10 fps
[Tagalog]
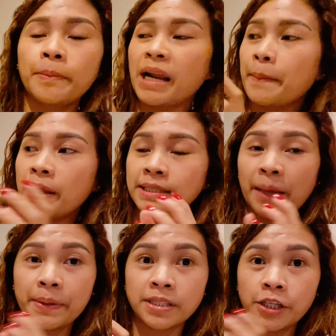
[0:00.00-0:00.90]
marami
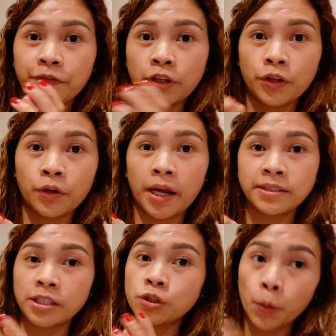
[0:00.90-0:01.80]
nagsabi sa review nito guys,
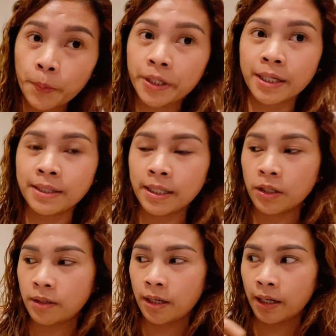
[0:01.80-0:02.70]
is super ganda
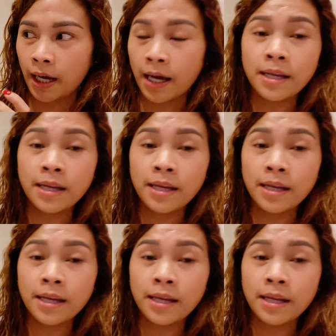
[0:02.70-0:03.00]
daw talaga.